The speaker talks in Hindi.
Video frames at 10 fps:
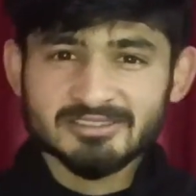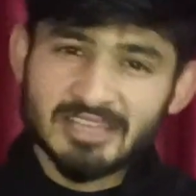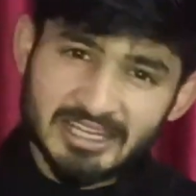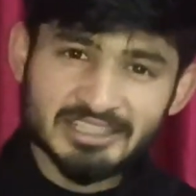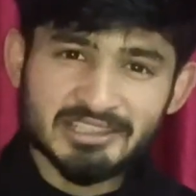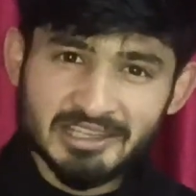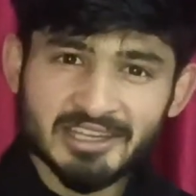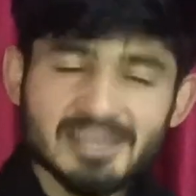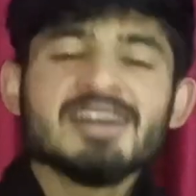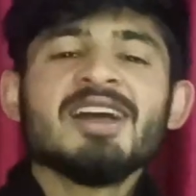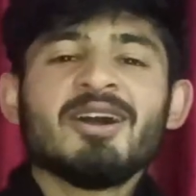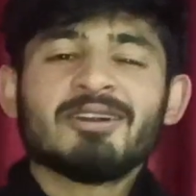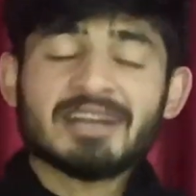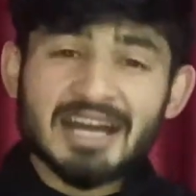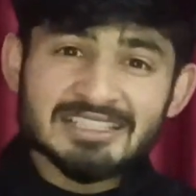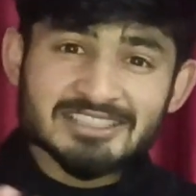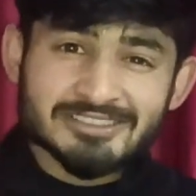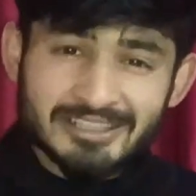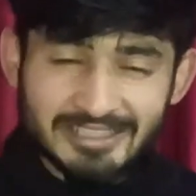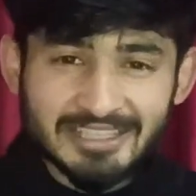तारीख ये है और आज
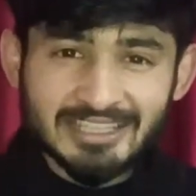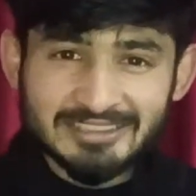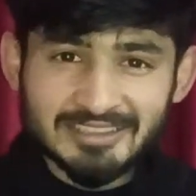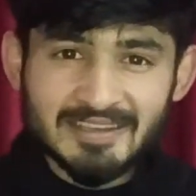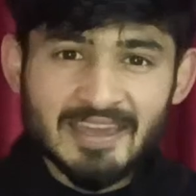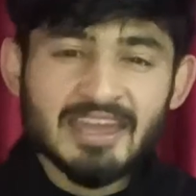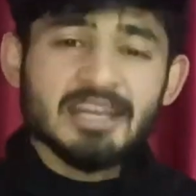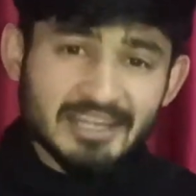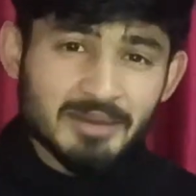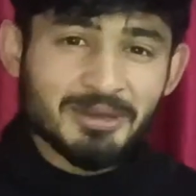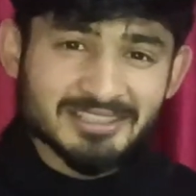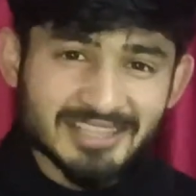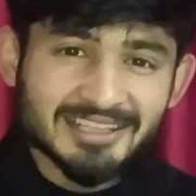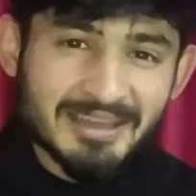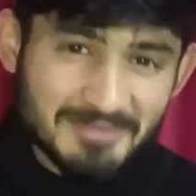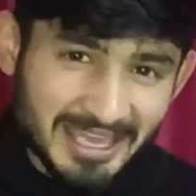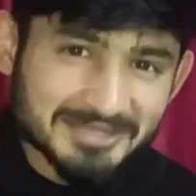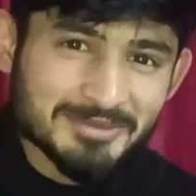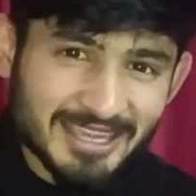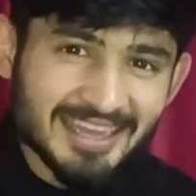संडे का दिन है इंडिया पाकिस्तान का
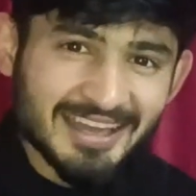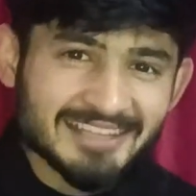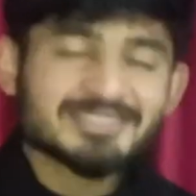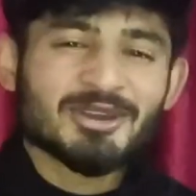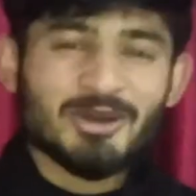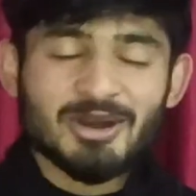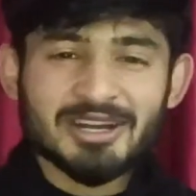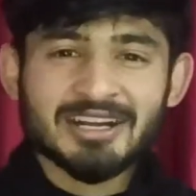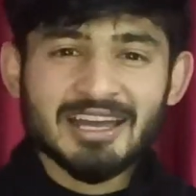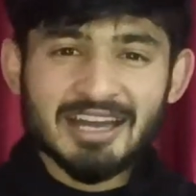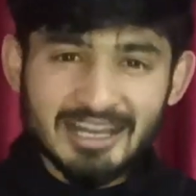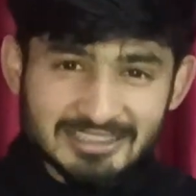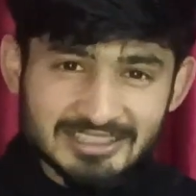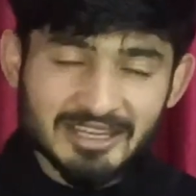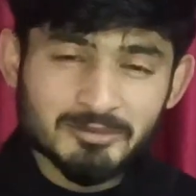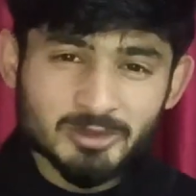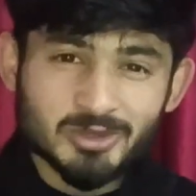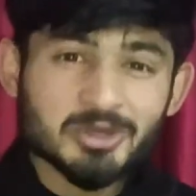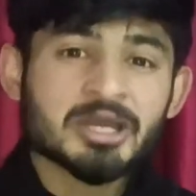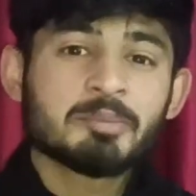मैच भी है आज और आज हम
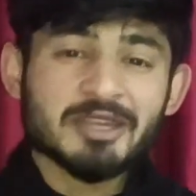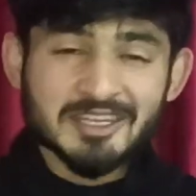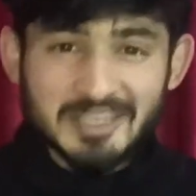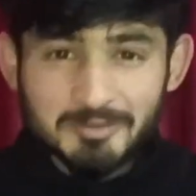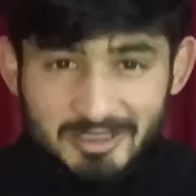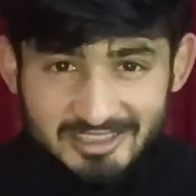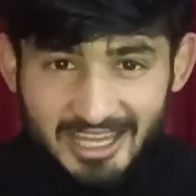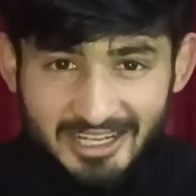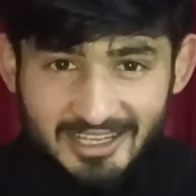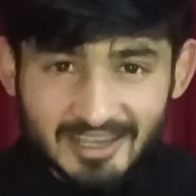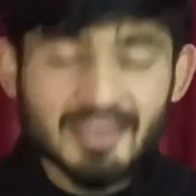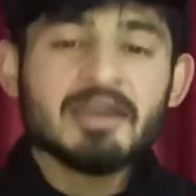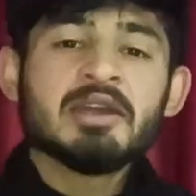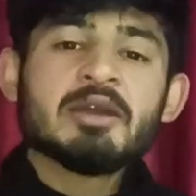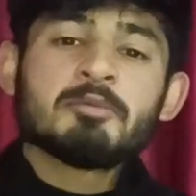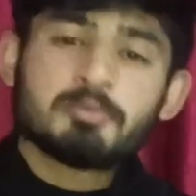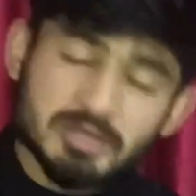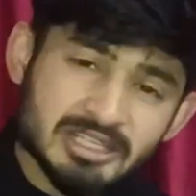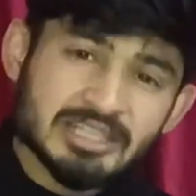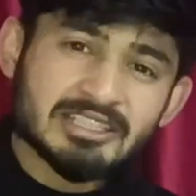लोग पिकनिक पे जा रहे हैं
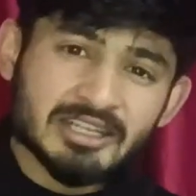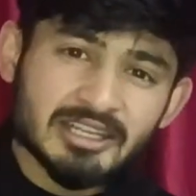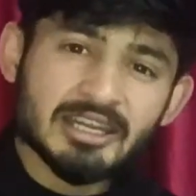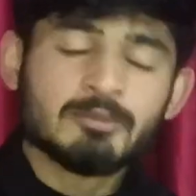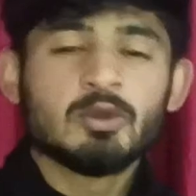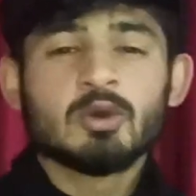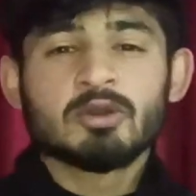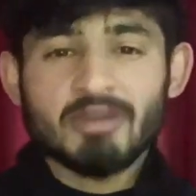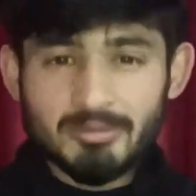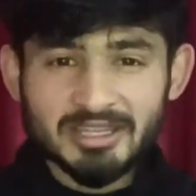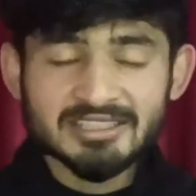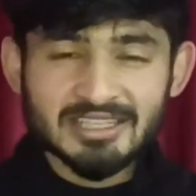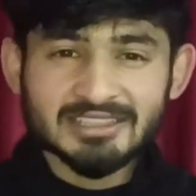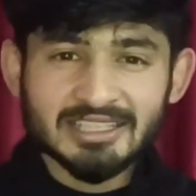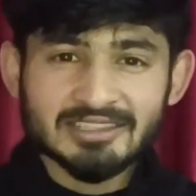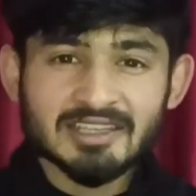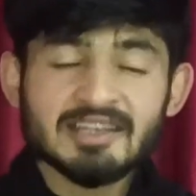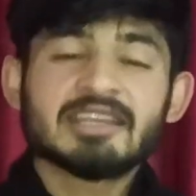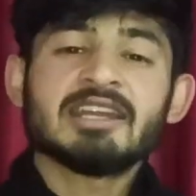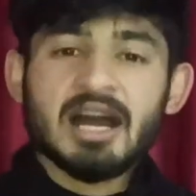पिछली संडे हम लोग फैमिली के साथ गए थे
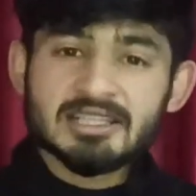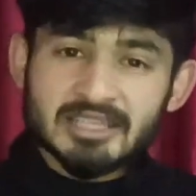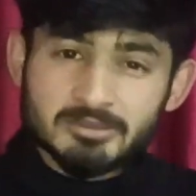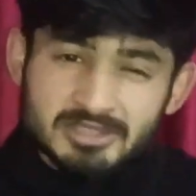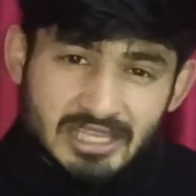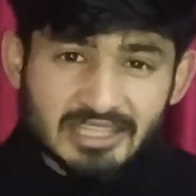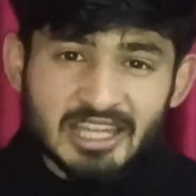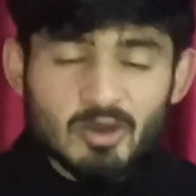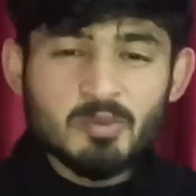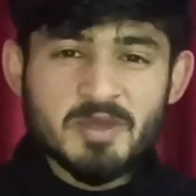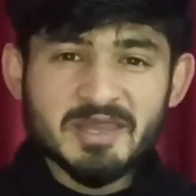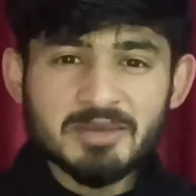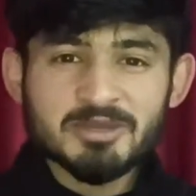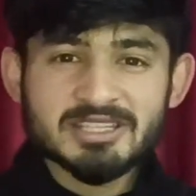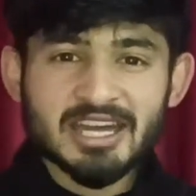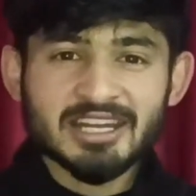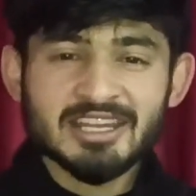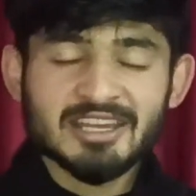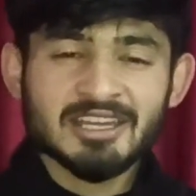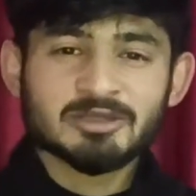लेकिन आज हम ज़्यादा लोग पिकनिक पे जा
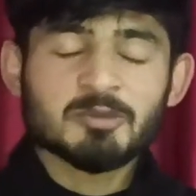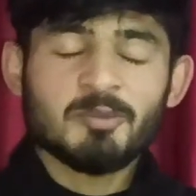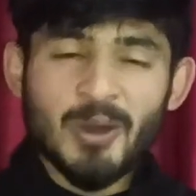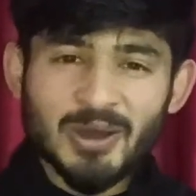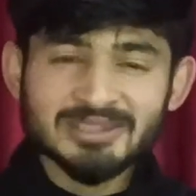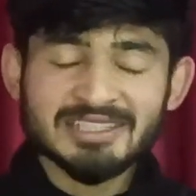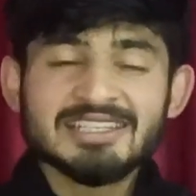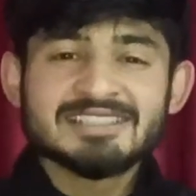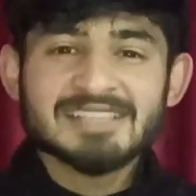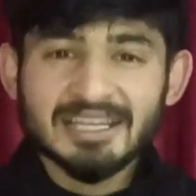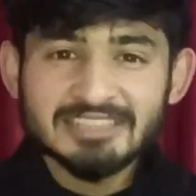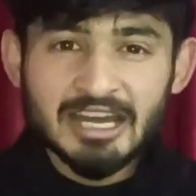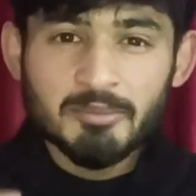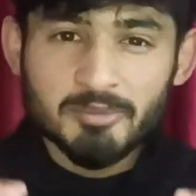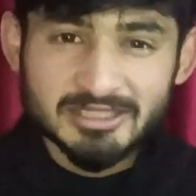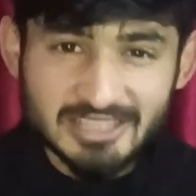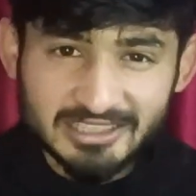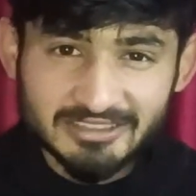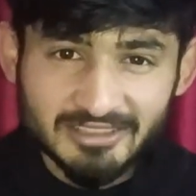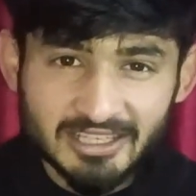रहे हैं तो बहुत ही ज़्यादा मज़ा
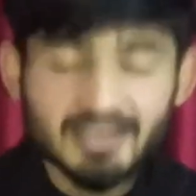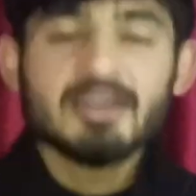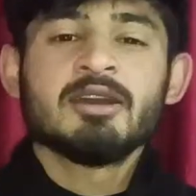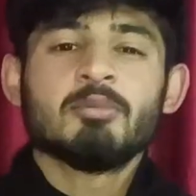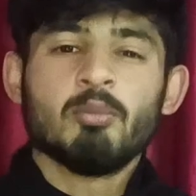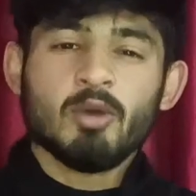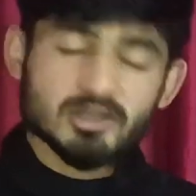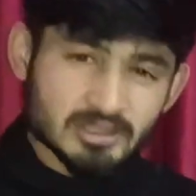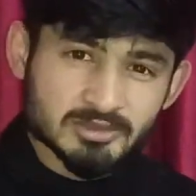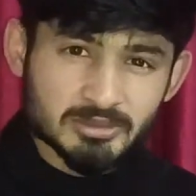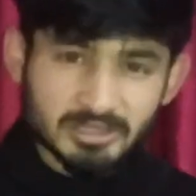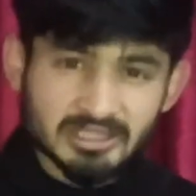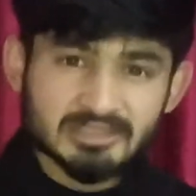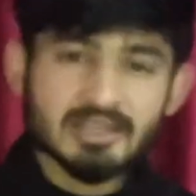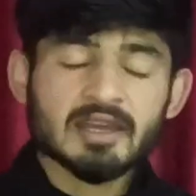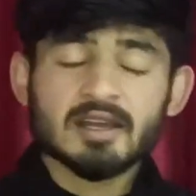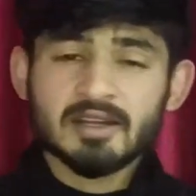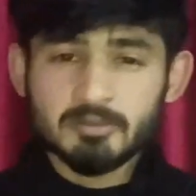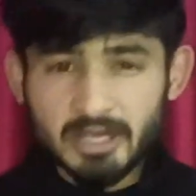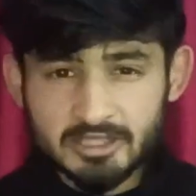आने वाला है मौसम ज़बरदस्त है कल
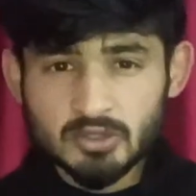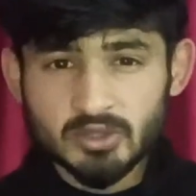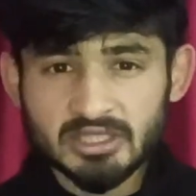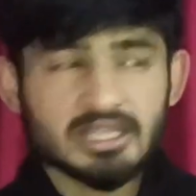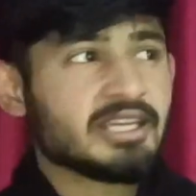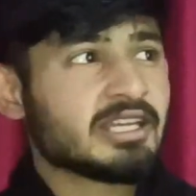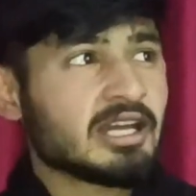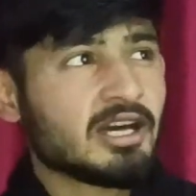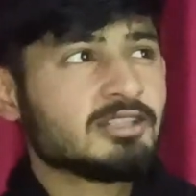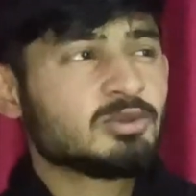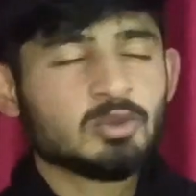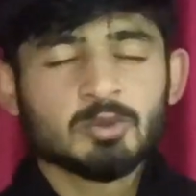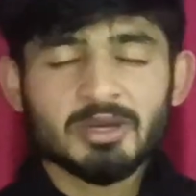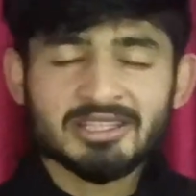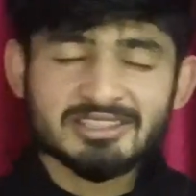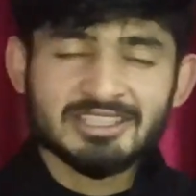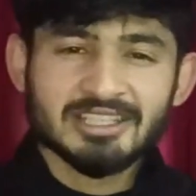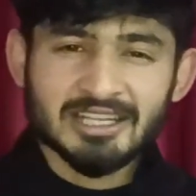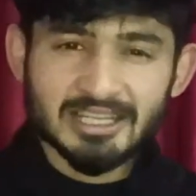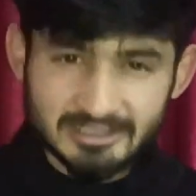रात बारिश हो रही थी लेकिन आज धूप अच्छी
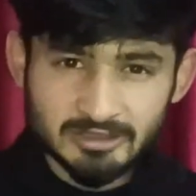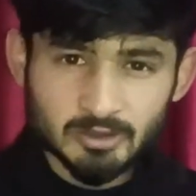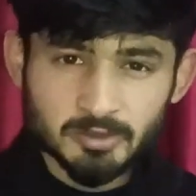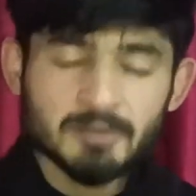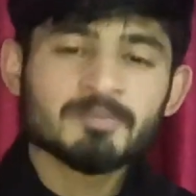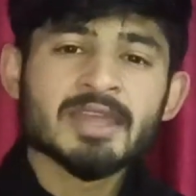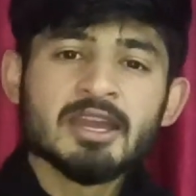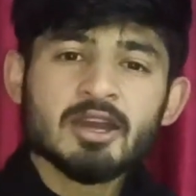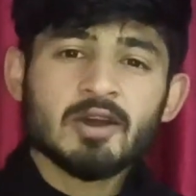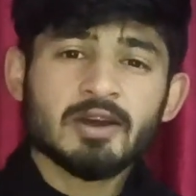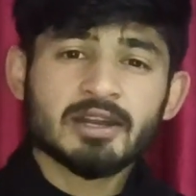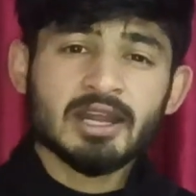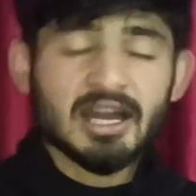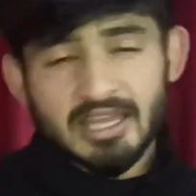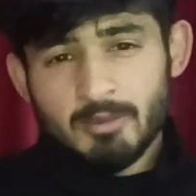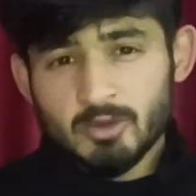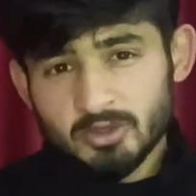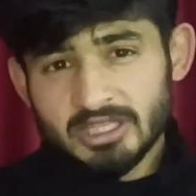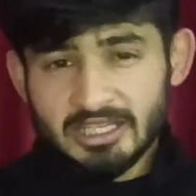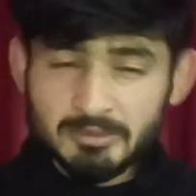खासी धूप है और आगे आप लोग
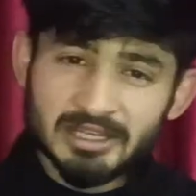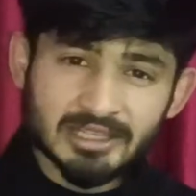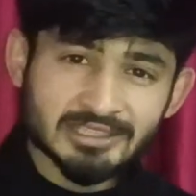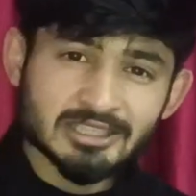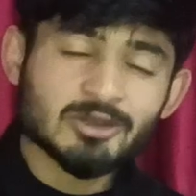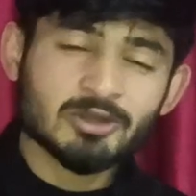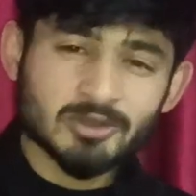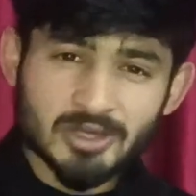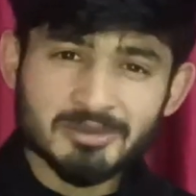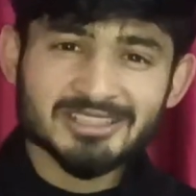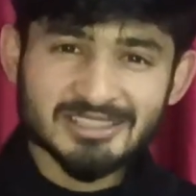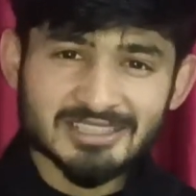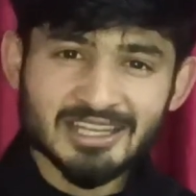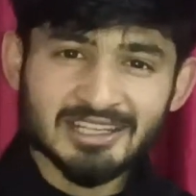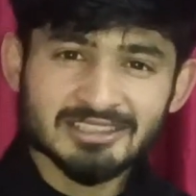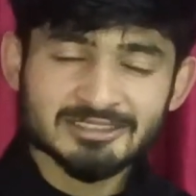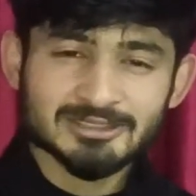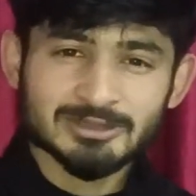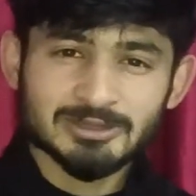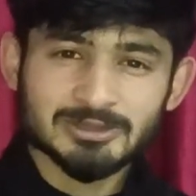को देखने मिलेगा कि कौन कौन हमारे साथ जा रहा है
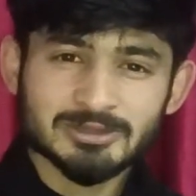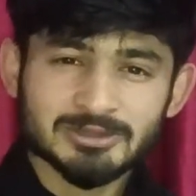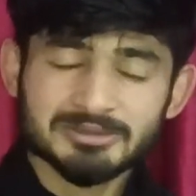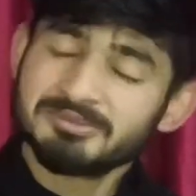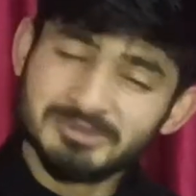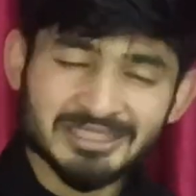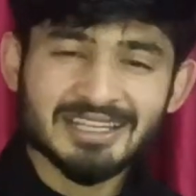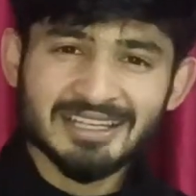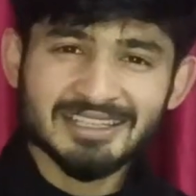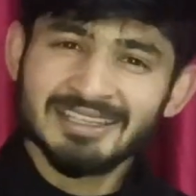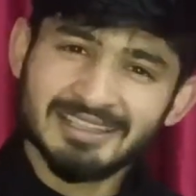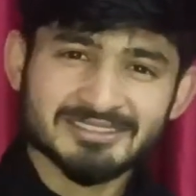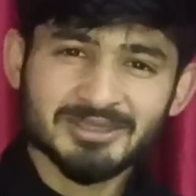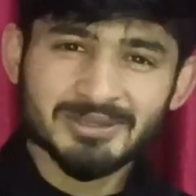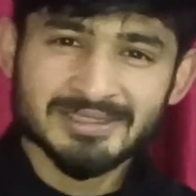सो मिलते हैं आगे लेट्स गो